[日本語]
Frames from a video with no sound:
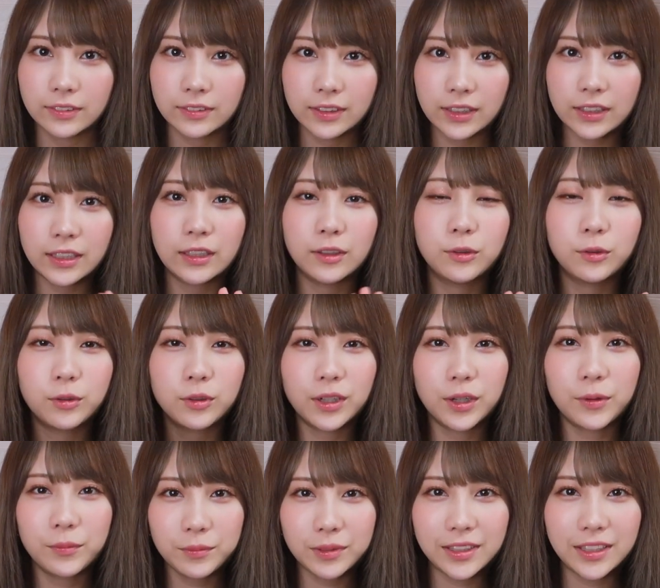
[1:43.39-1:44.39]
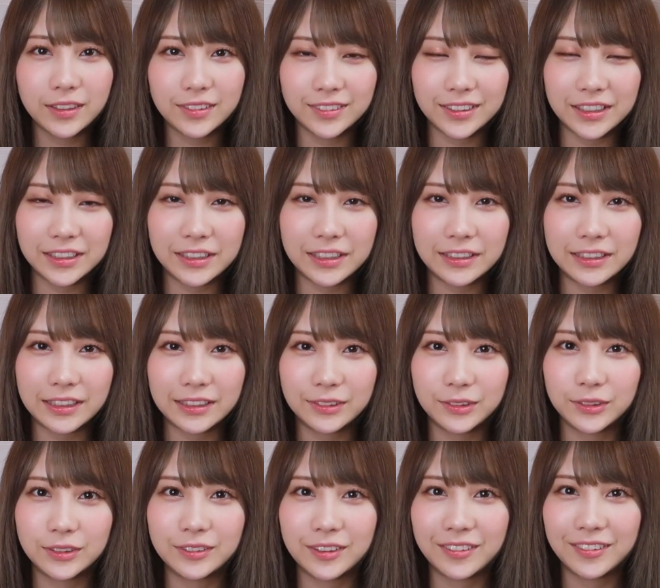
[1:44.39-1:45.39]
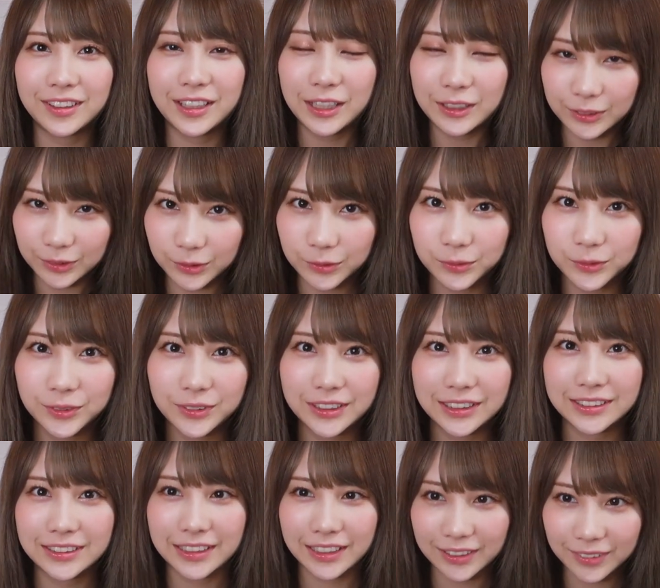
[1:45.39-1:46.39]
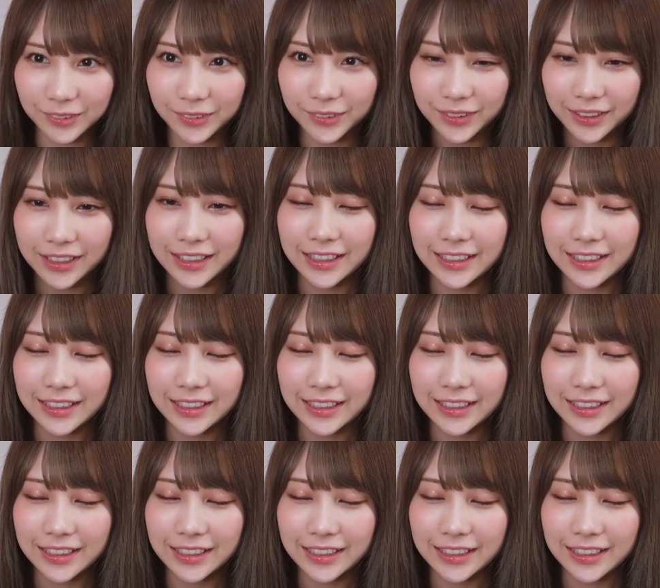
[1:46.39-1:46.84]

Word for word: でね動画を見てくれてた人にはわかると思うんですけど